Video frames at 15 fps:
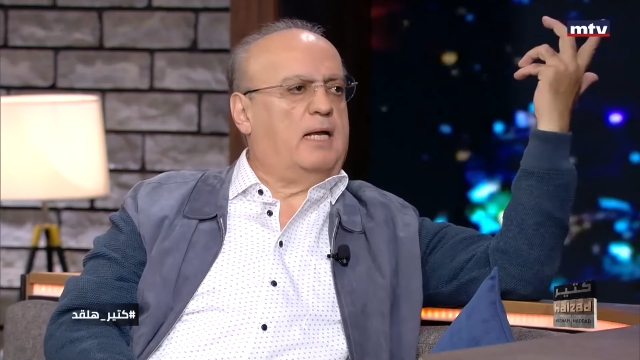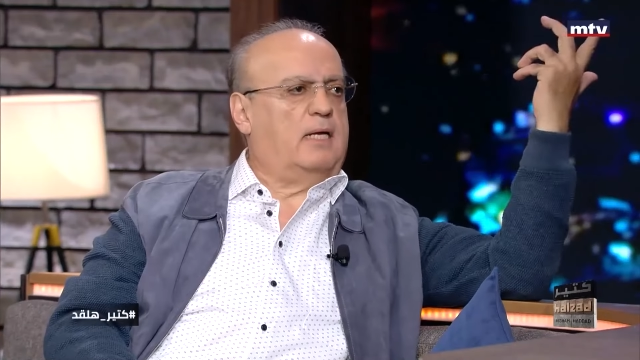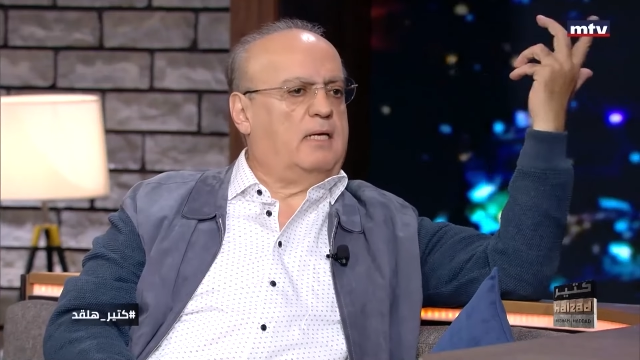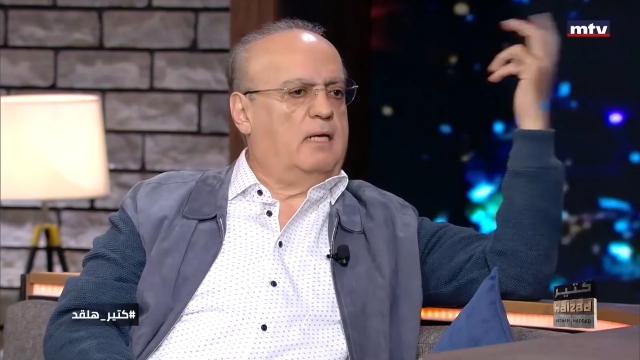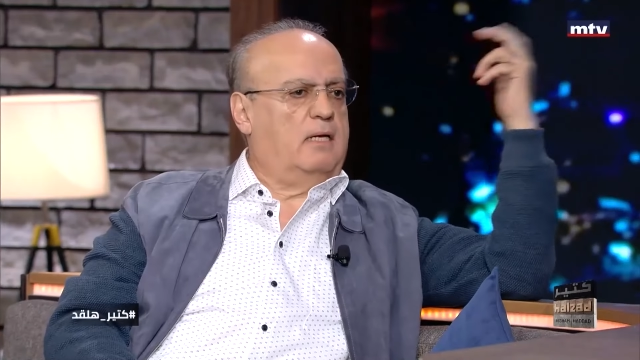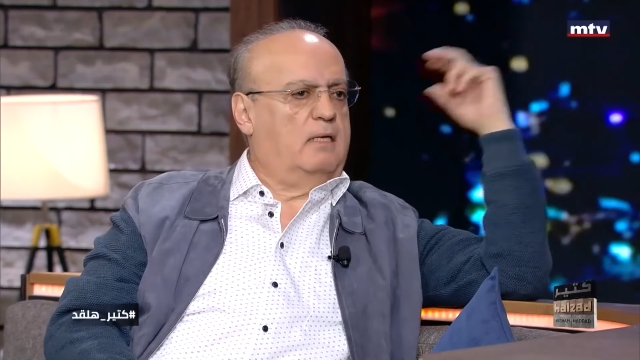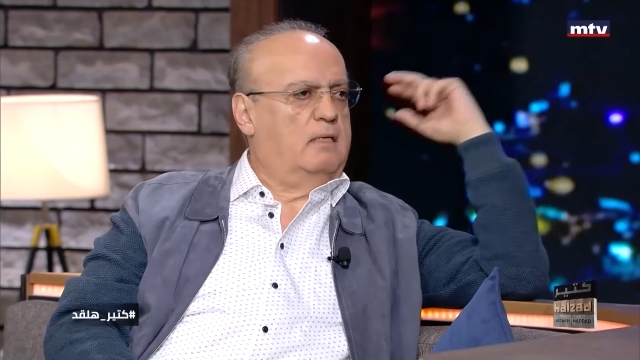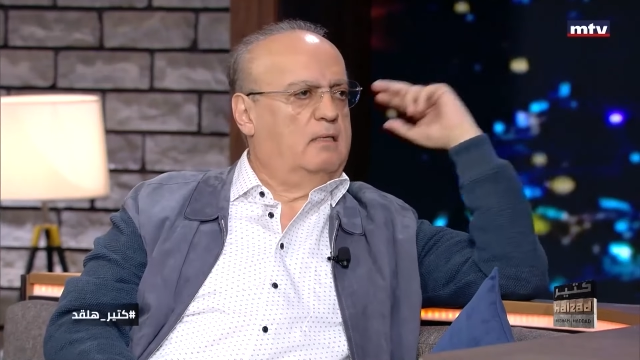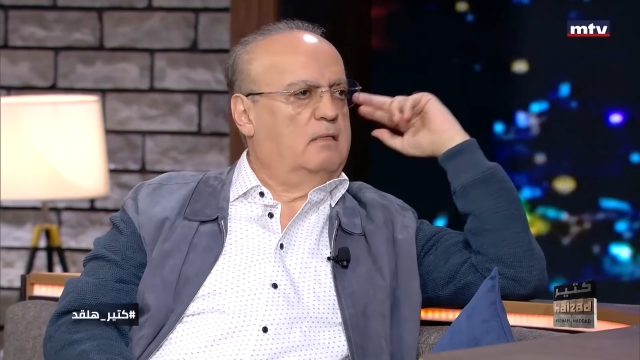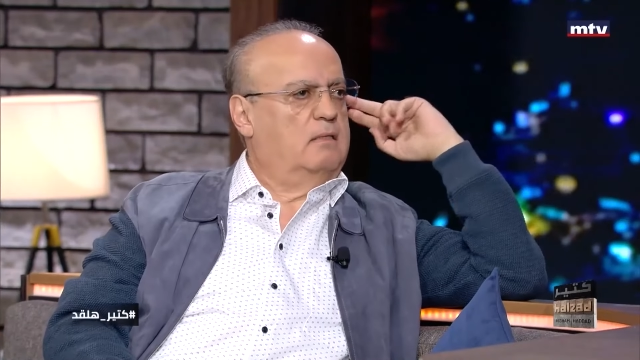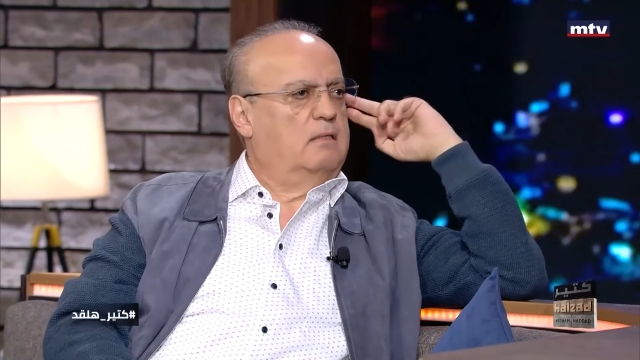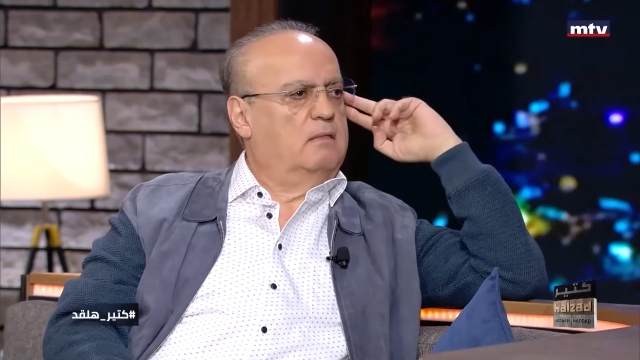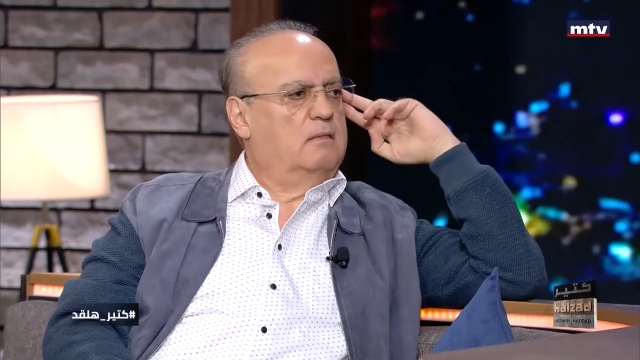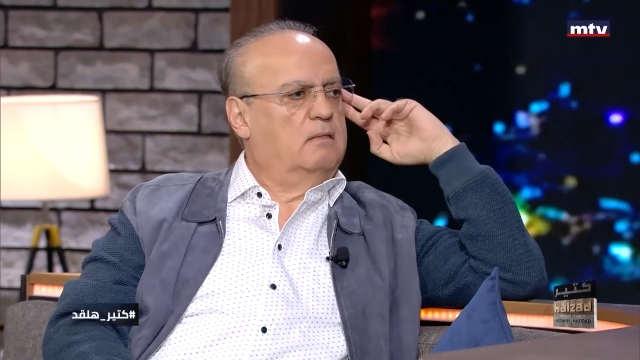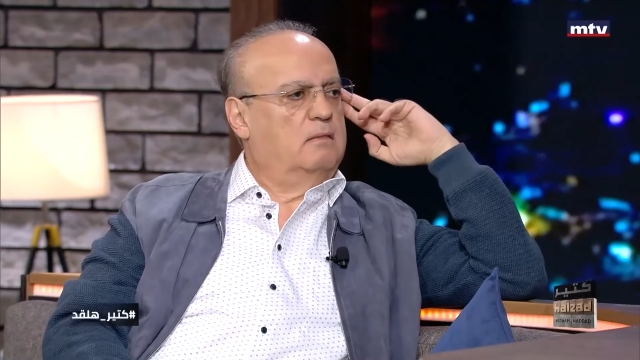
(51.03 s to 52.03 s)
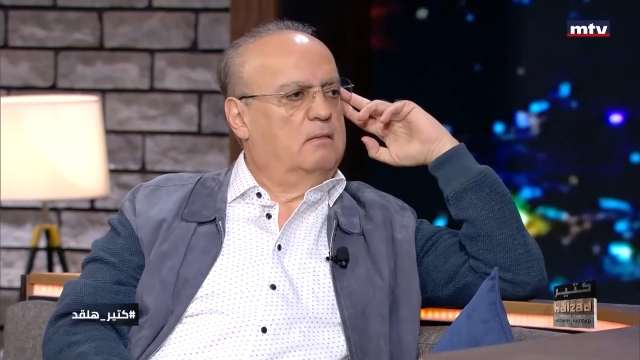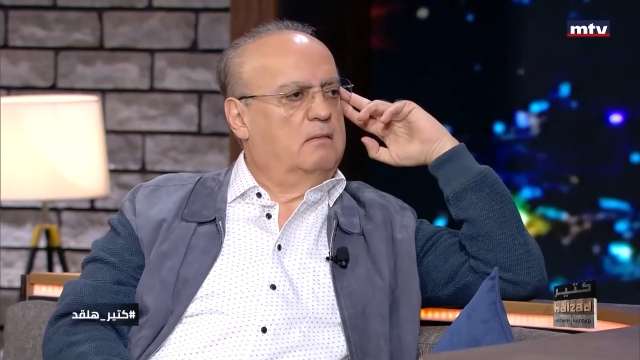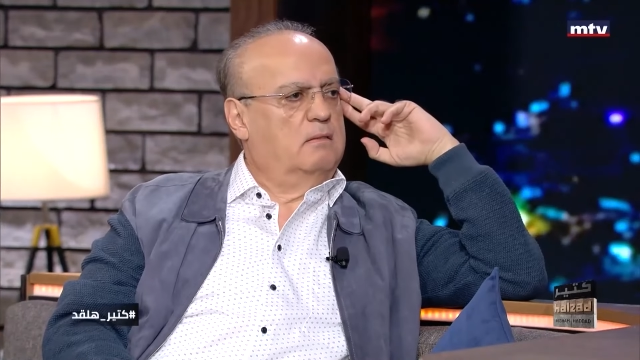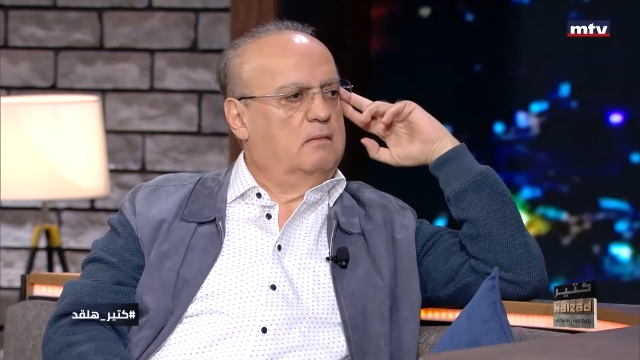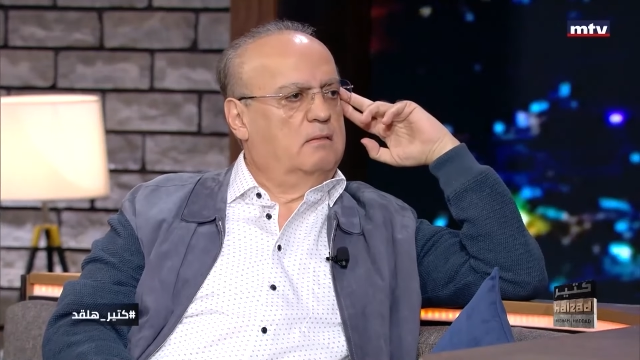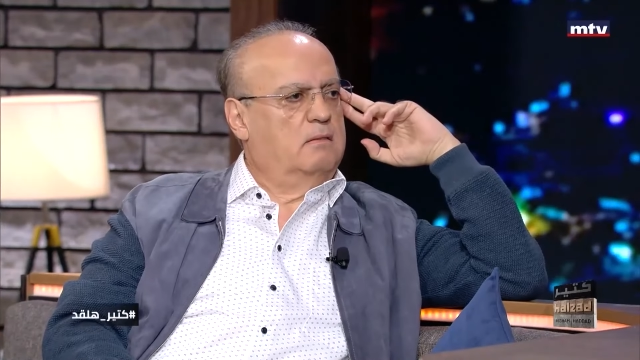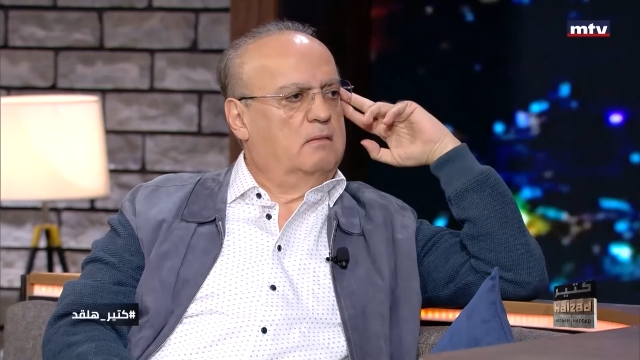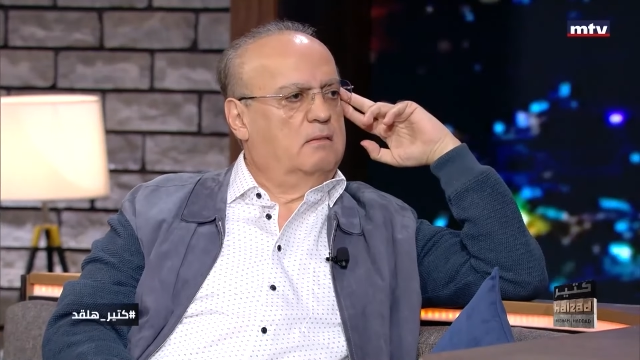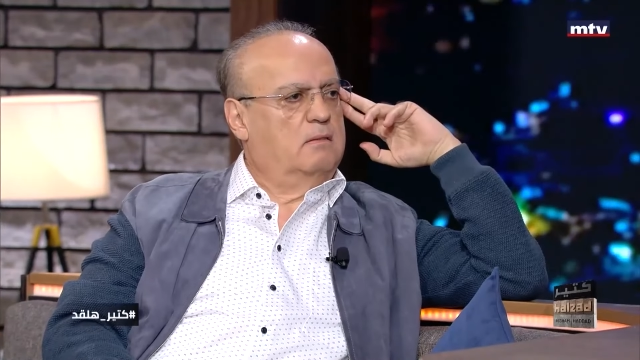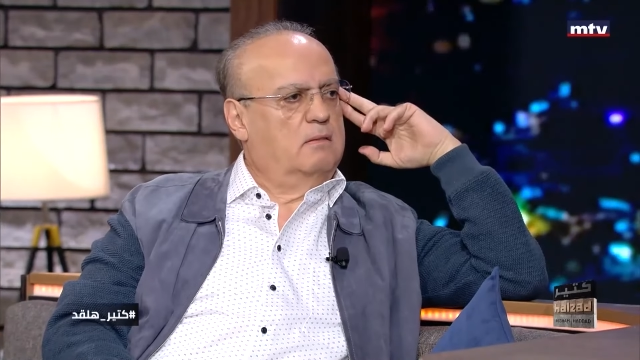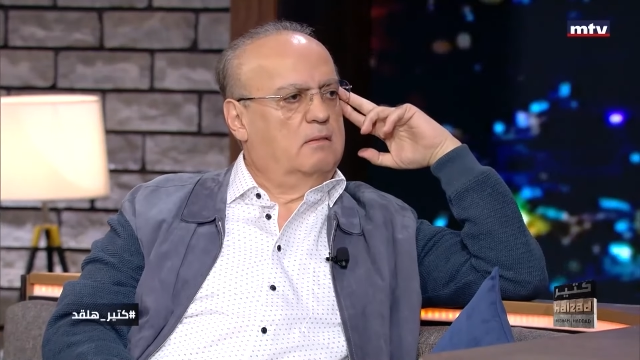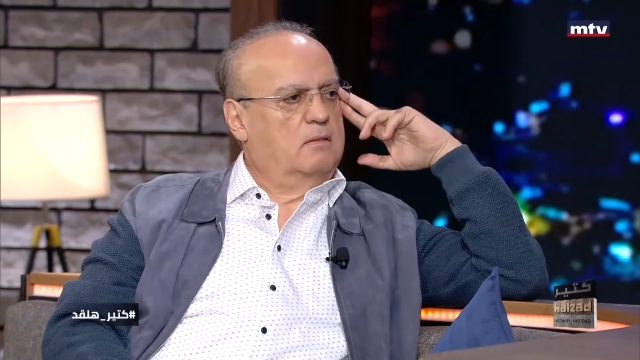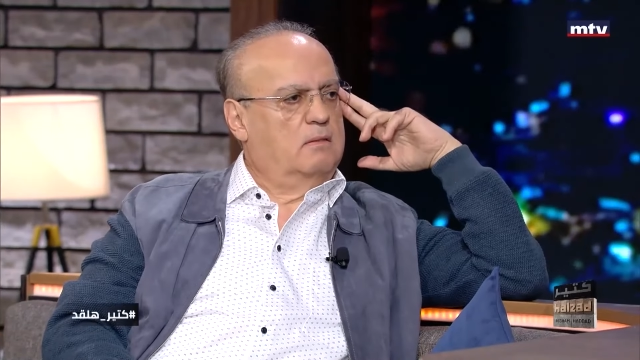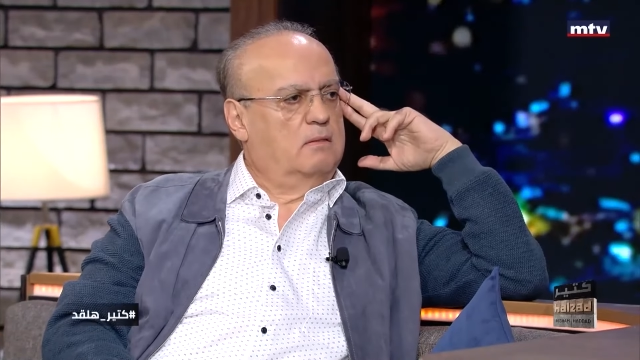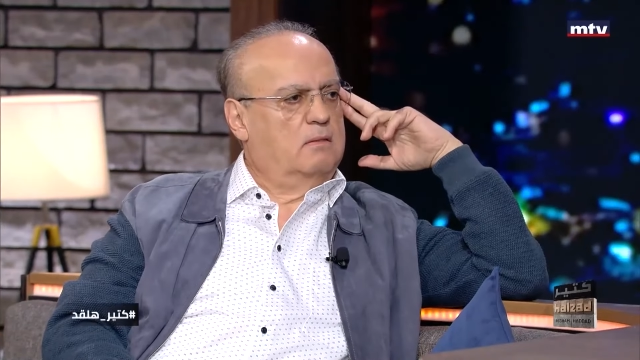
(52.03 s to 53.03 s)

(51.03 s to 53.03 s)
الكل كريستيانو رونالدو في